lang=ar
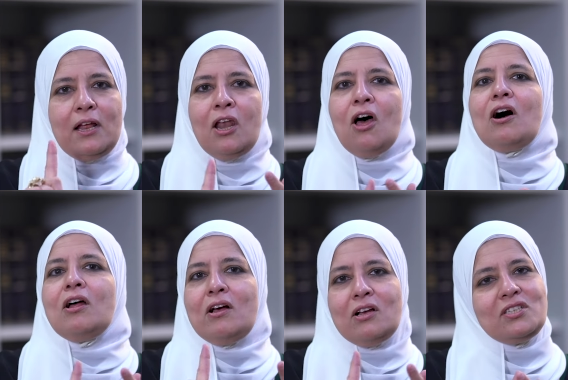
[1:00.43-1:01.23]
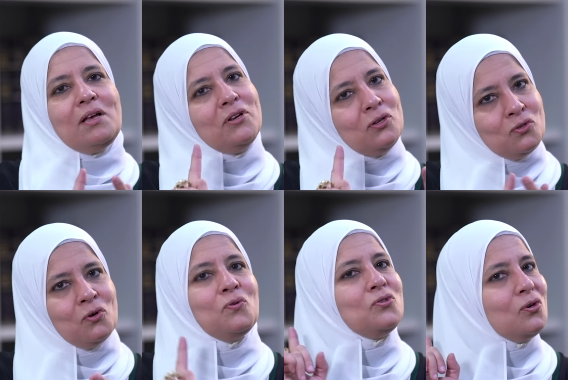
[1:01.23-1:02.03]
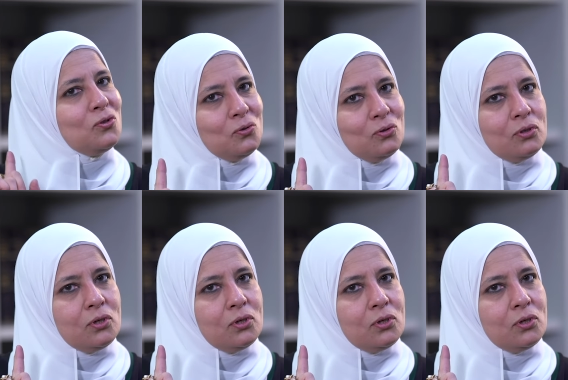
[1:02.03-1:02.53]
العلاقه الخاصه بين الزوج وزوجته